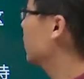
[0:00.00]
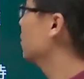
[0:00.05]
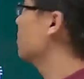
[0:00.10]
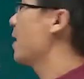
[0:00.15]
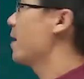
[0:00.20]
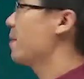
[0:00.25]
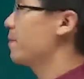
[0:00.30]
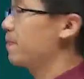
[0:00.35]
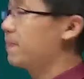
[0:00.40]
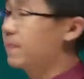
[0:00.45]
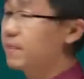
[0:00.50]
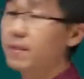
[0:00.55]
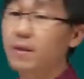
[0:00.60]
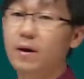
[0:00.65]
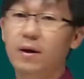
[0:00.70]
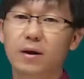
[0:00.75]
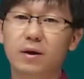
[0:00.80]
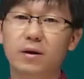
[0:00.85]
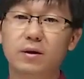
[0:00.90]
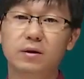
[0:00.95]
小板
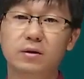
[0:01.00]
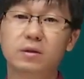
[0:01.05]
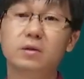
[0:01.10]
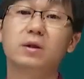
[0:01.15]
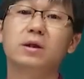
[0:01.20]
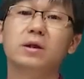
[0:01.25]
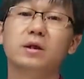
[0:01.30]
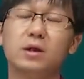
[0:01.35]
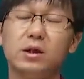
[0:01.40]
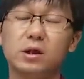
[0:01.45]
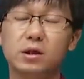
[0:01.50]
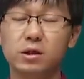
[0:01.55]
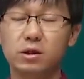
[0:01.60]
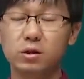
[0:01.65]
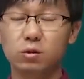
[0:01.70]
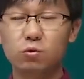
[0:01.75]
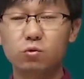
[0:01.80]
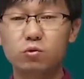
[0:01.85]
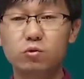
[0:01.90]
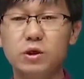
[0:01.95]
啊，呃，以
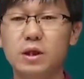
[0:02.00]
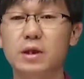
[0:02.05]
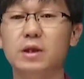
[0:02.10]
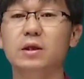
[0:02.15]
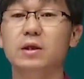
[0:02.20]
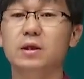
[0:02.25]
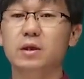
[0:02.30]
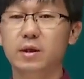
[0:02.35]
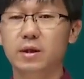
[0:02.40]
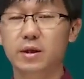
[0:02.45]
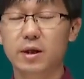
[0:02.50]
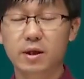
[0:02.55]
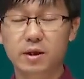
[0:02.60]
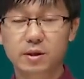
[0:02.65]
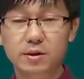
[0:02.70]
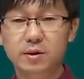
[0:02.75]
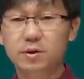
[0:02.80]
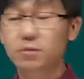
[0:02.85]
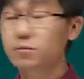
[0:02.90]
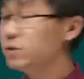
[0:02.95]
沪深两个
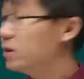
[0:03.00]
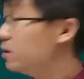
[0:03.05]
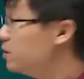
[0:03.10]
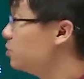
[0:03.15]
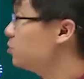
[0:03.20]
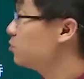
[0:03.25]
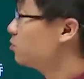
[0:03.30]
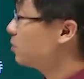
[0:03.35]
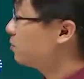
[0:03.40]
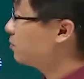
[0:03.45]
证券交易所